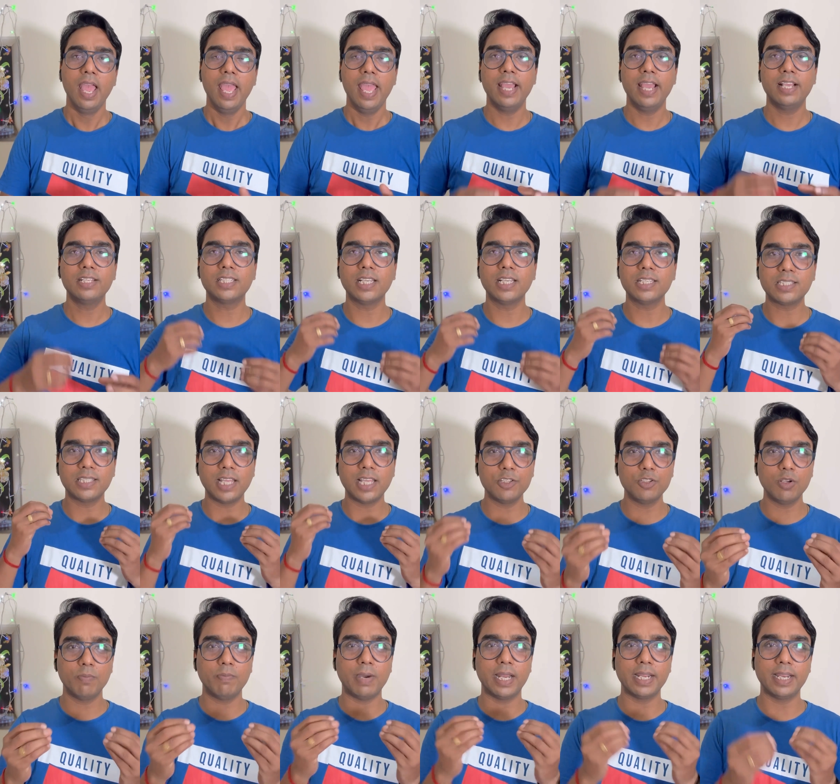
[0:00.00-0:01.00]
एक सस्ता
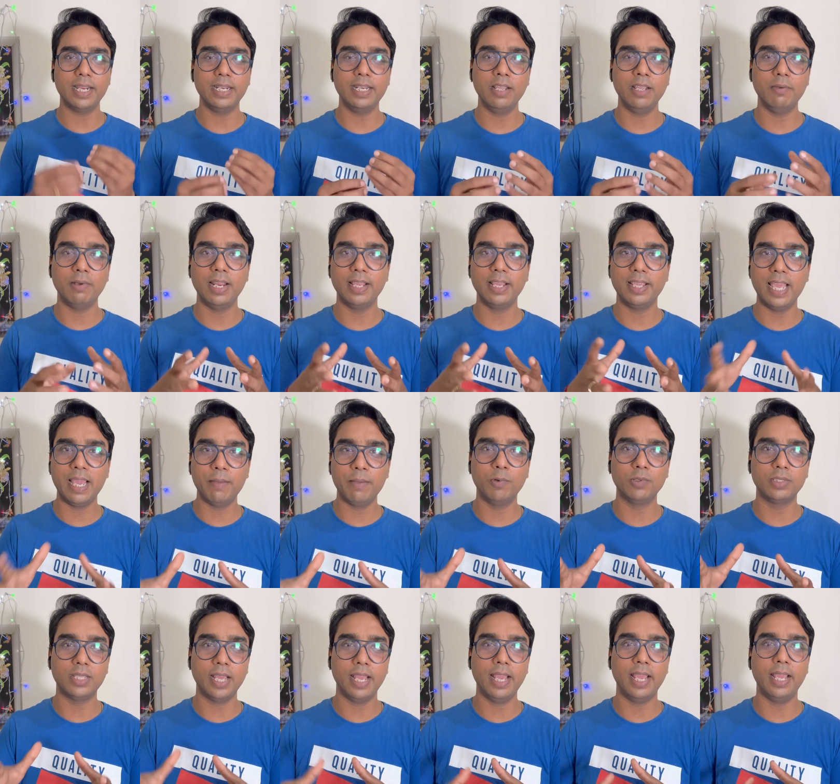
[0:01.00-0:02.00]
जो मार्केटिंग वाला गेम
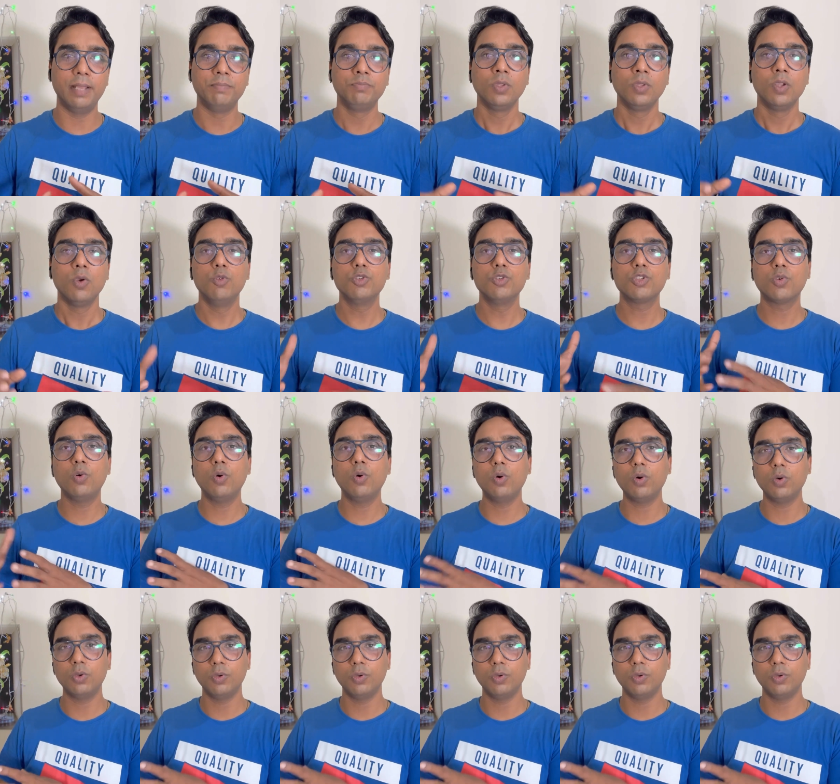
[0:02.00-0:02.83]
होता है उसको